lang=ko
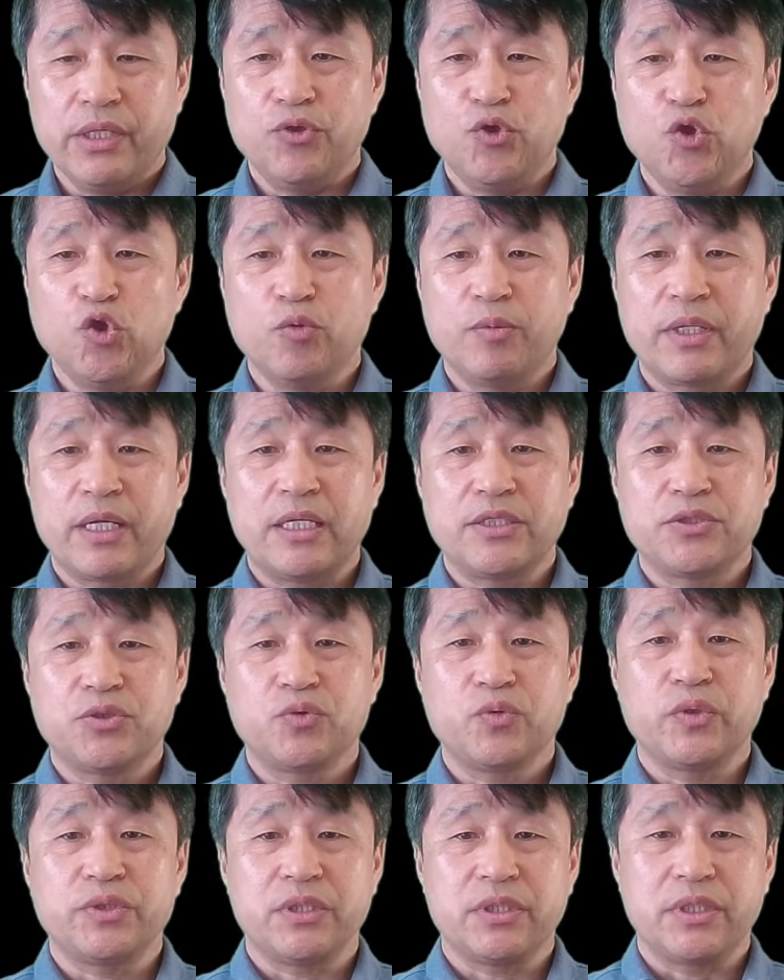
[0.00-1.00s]
유발할
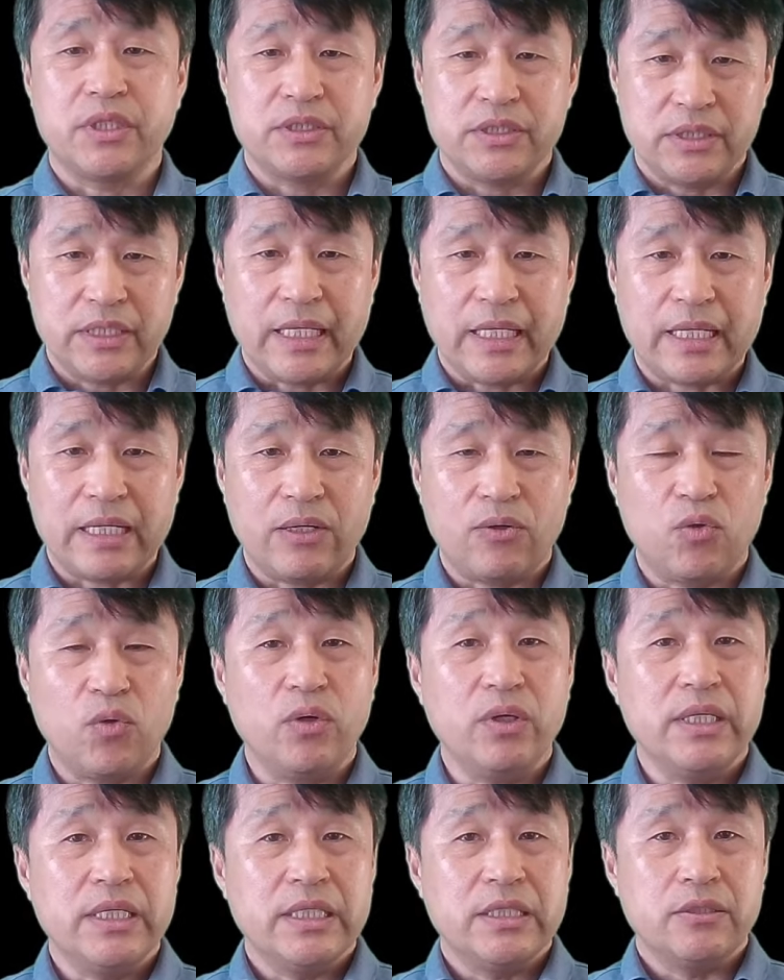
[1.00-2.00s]
수도 있을
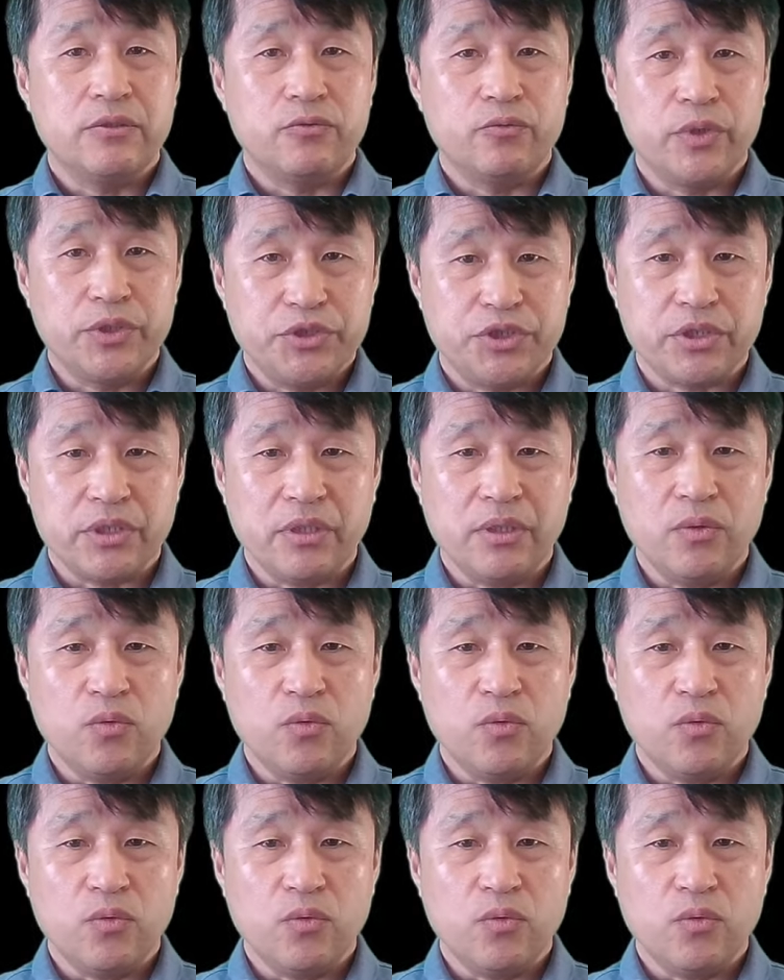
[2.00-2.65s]
것이다라고 Russia